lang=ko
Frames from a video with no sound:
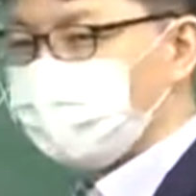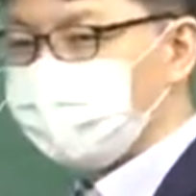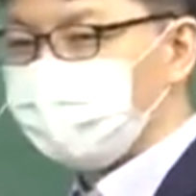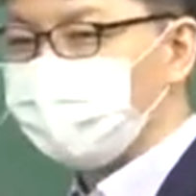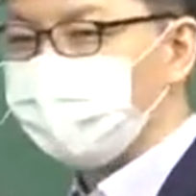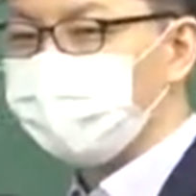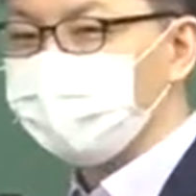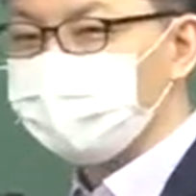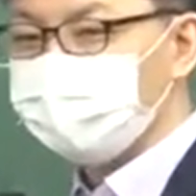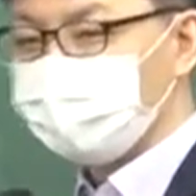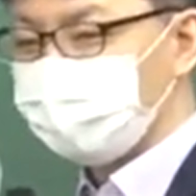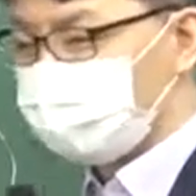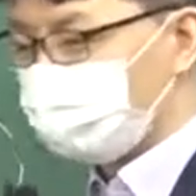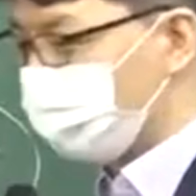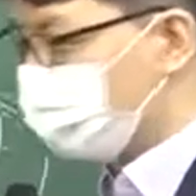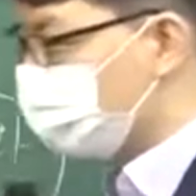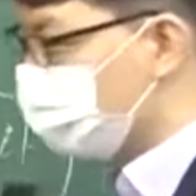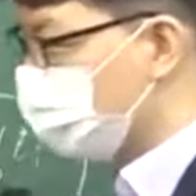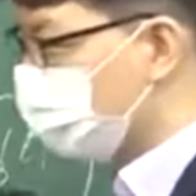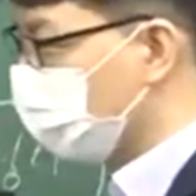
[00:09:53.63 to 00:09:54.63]
공공이
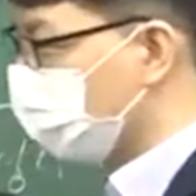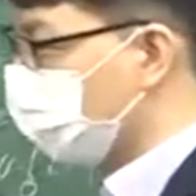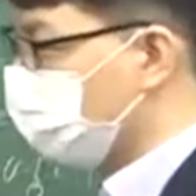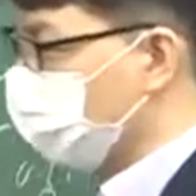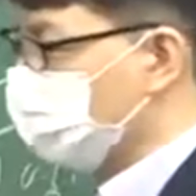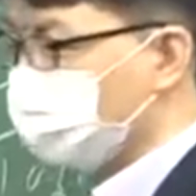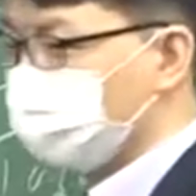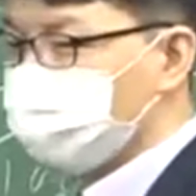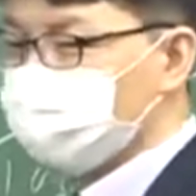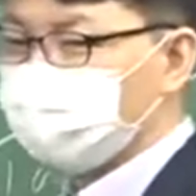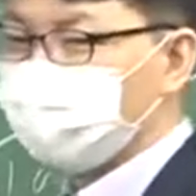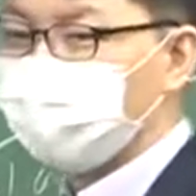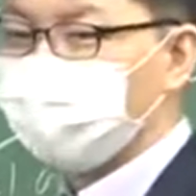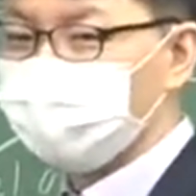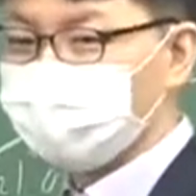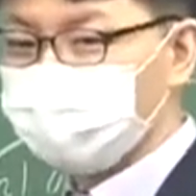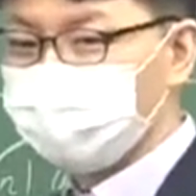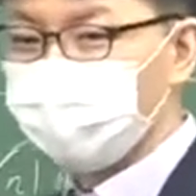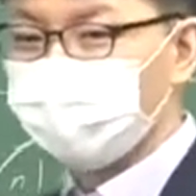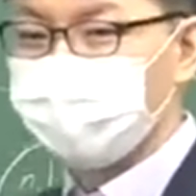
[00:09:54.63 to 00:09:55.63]
서비스가 또 제공이
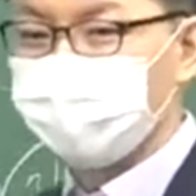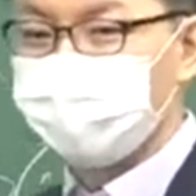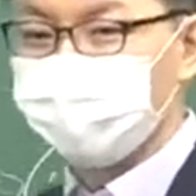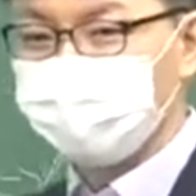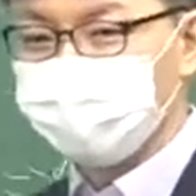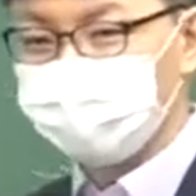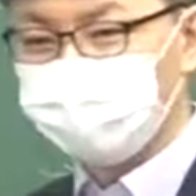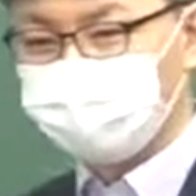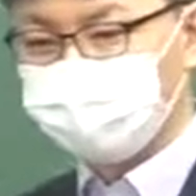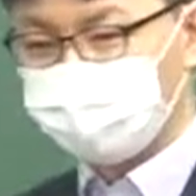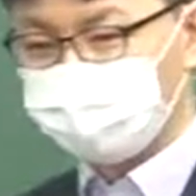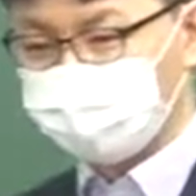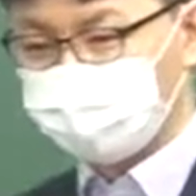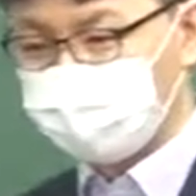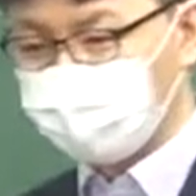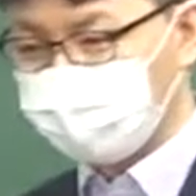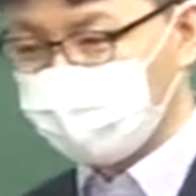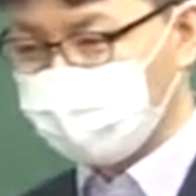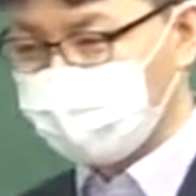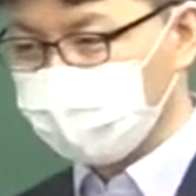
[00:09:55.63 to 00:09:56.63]
제대로 안 된다는 거는 거죠.
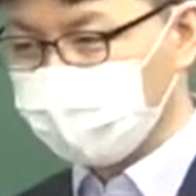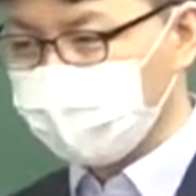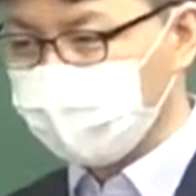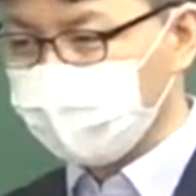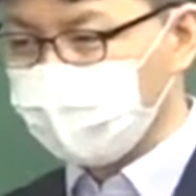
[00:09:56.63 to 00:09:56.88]
왜냐?